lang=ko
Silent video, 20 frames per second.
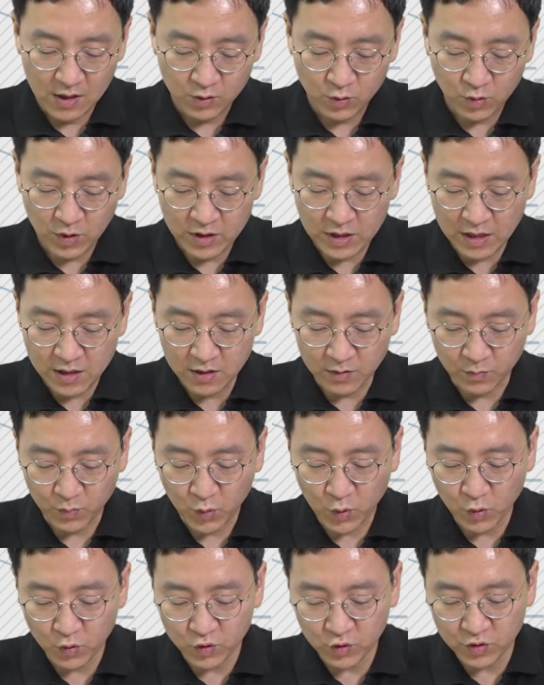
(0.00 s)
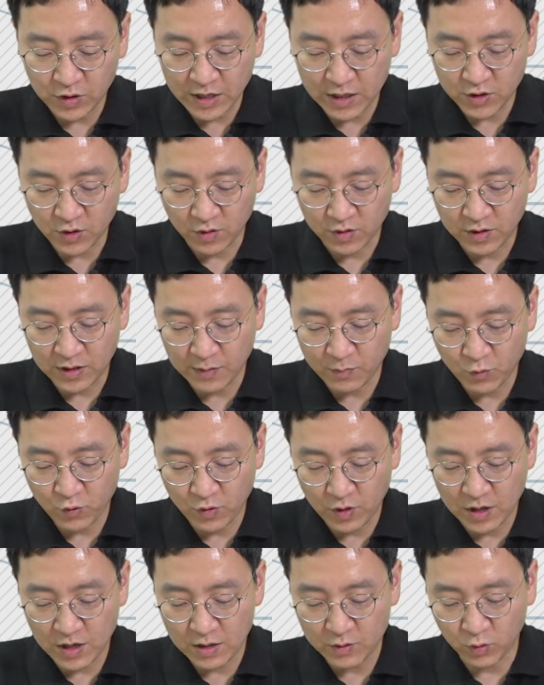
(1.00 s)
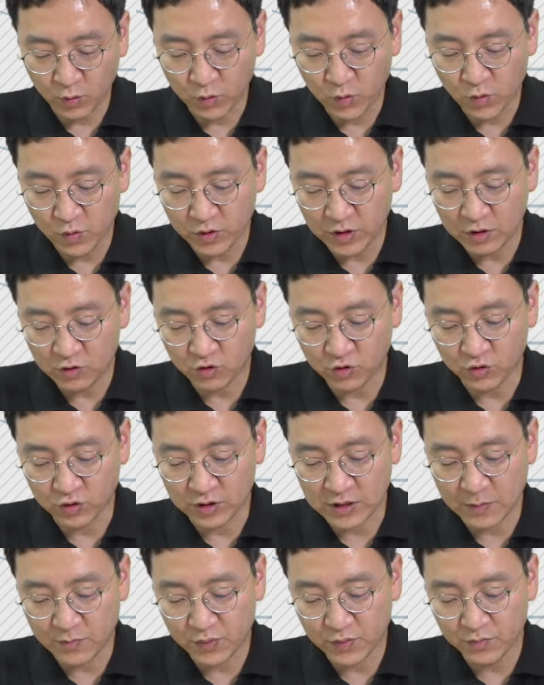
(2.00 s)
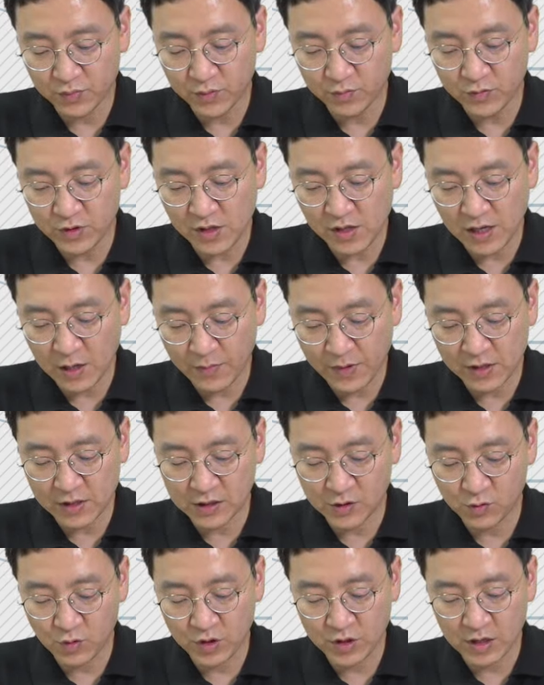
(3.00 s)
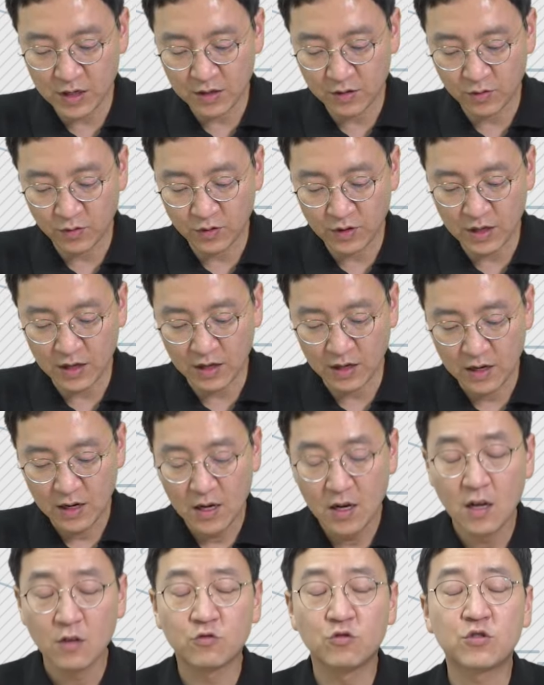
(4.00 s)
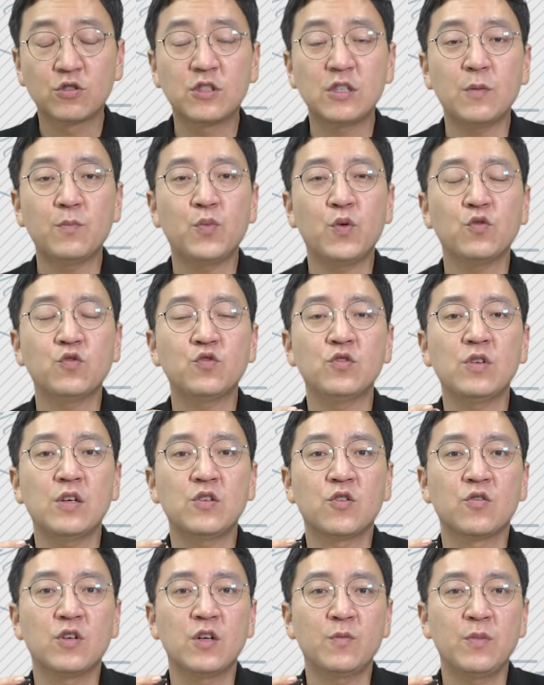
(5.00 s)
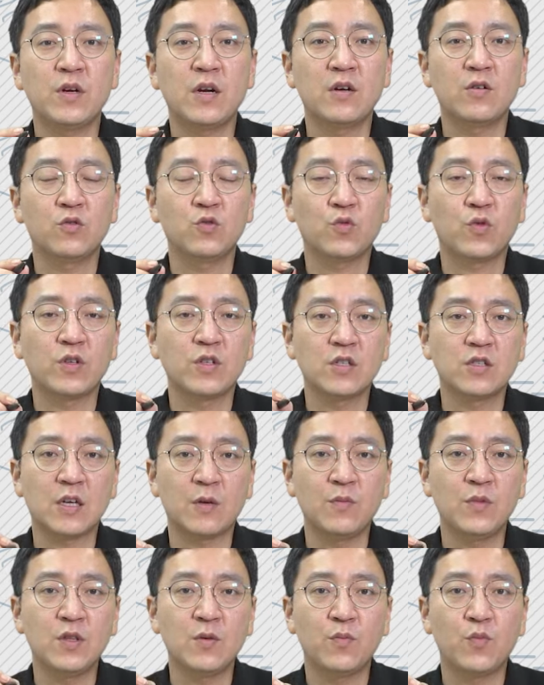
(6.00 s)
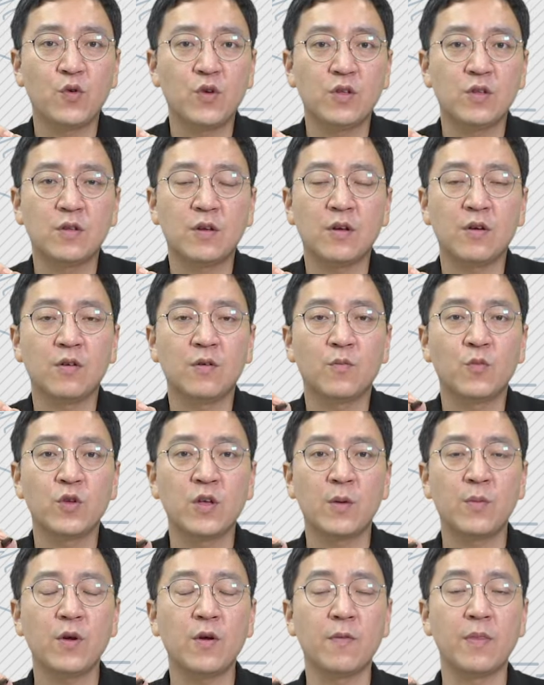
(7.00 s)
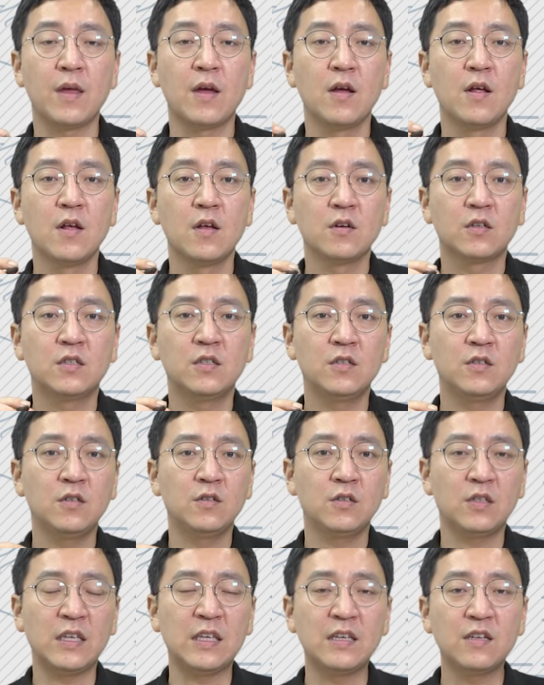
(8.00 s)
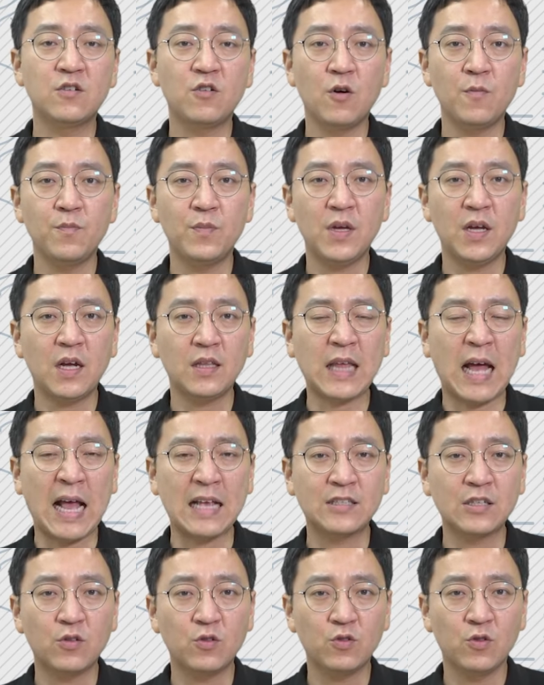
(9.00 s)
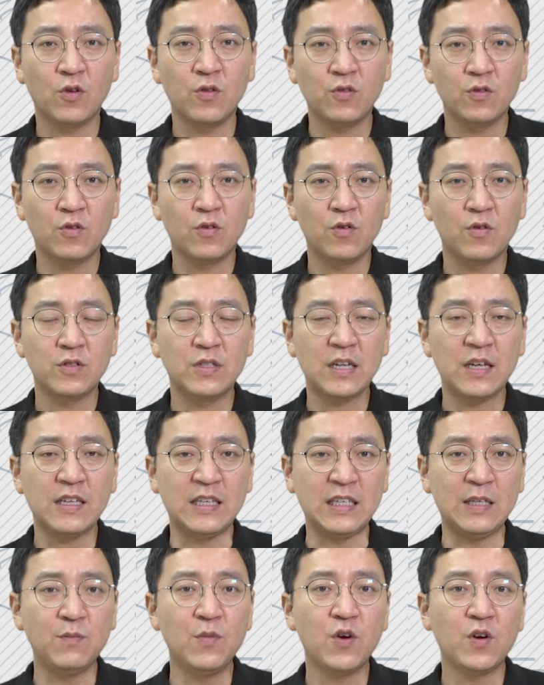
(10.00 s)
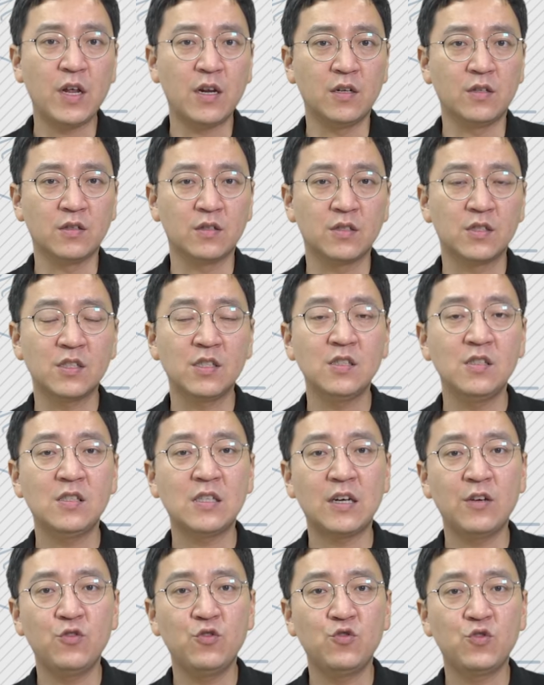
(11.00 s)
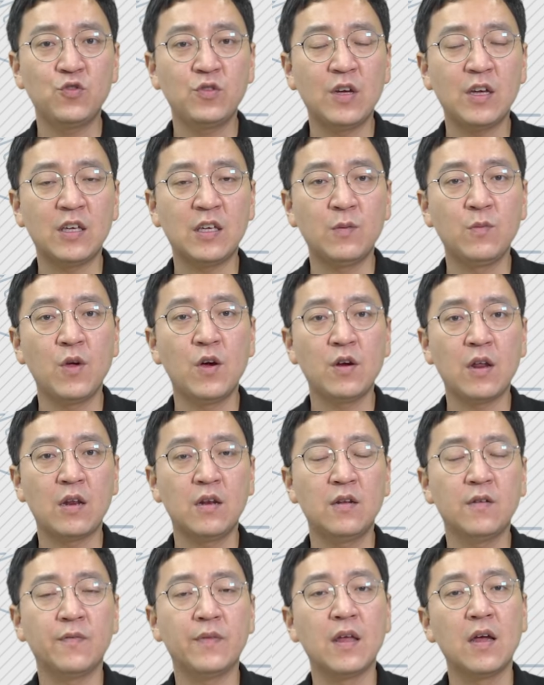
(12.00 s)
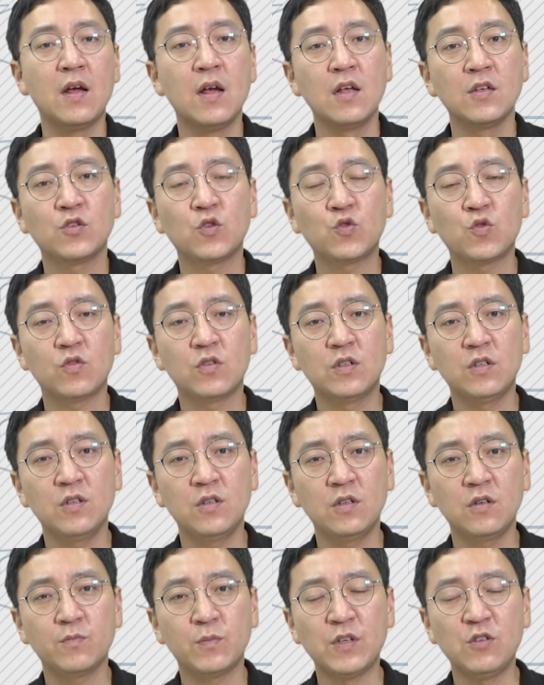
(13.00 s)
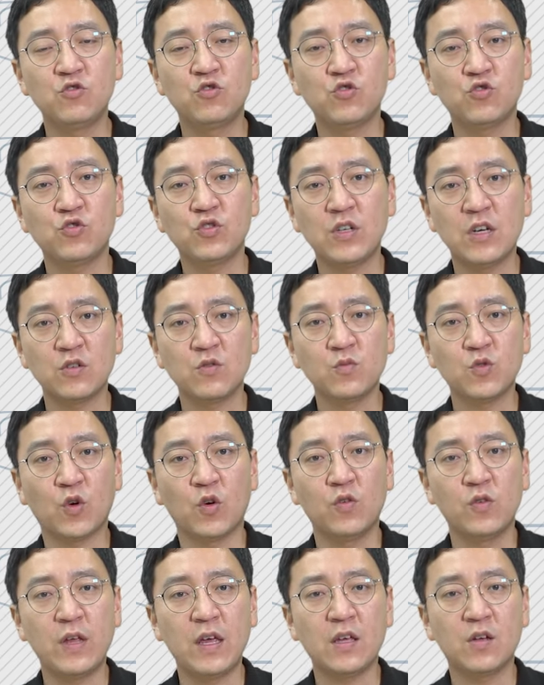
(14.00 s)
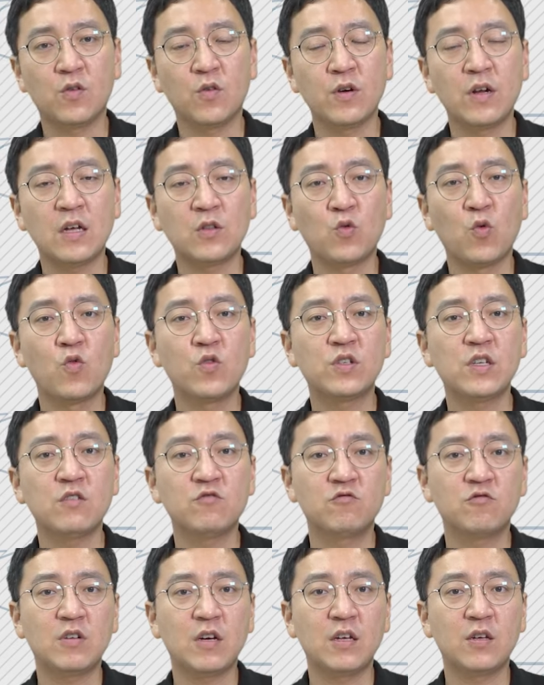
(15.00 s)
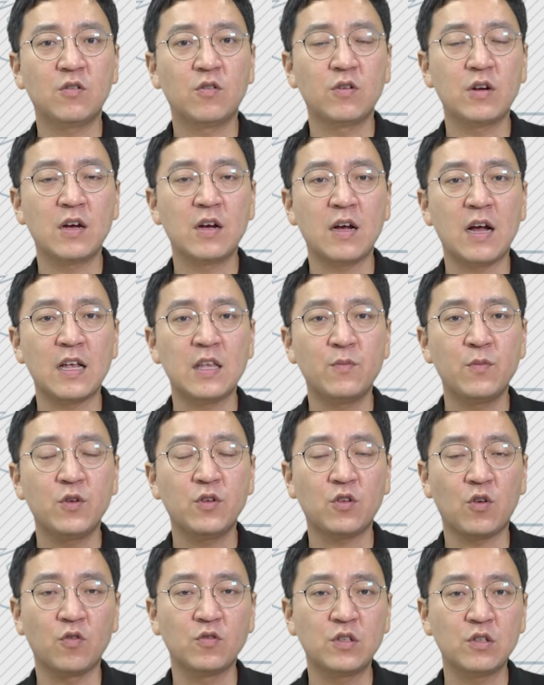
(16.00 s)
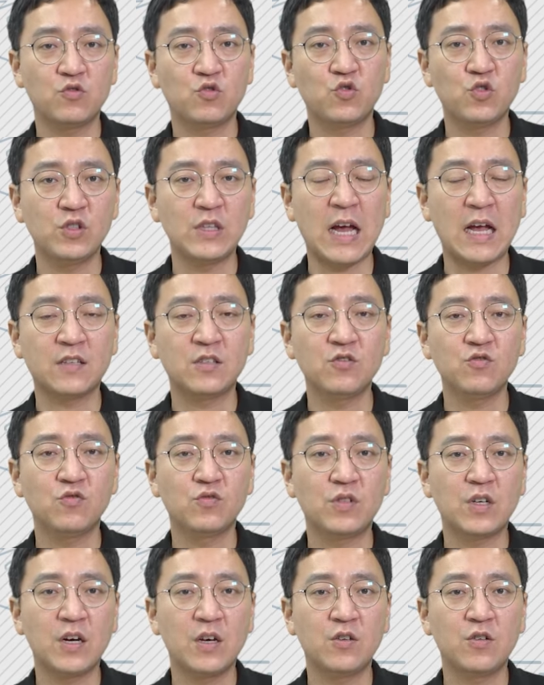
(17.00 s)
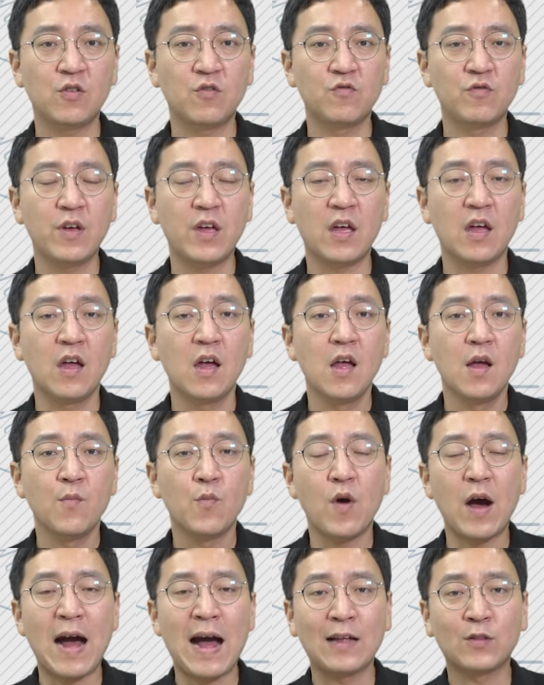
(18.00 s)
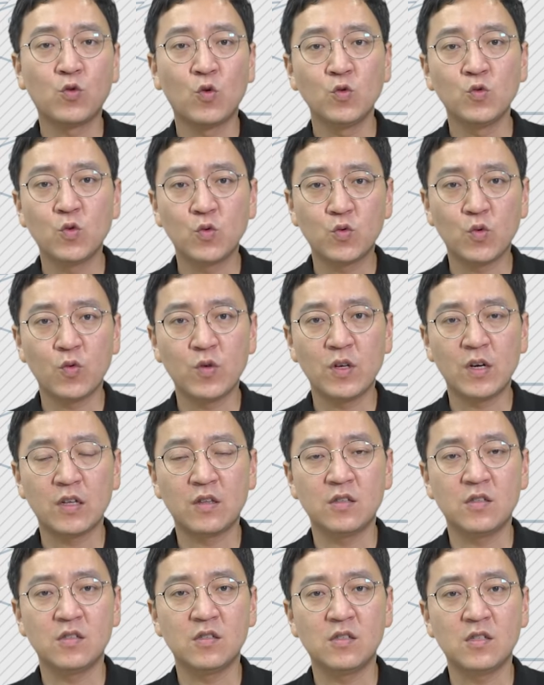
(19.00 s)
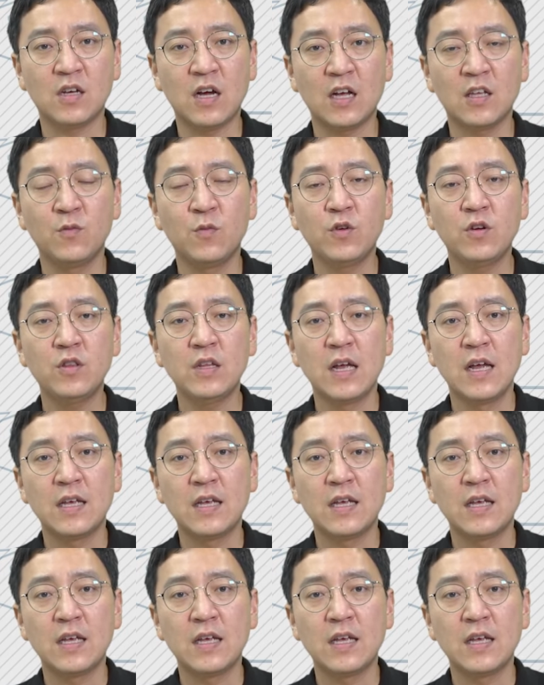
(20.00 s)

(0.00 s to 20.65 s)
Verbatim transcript: 또 하나는 표준의 정립과 노동기준, 제품 품질 개발 지원이라는 건데, 국제 표준의 정립이라는 것도 굉장히 재밌는 포인트예요. 뭐냐면 그 인건비가 낮았던 것의 이면에는, 신자유주의의 이면에는 저쪽 그 민주주의가 좀 덜 돼 있거나 독재 국가이거나 아니면 경제 수준이 낮은 국가의 경우에 뭐 아동 노동이라든지 아니면은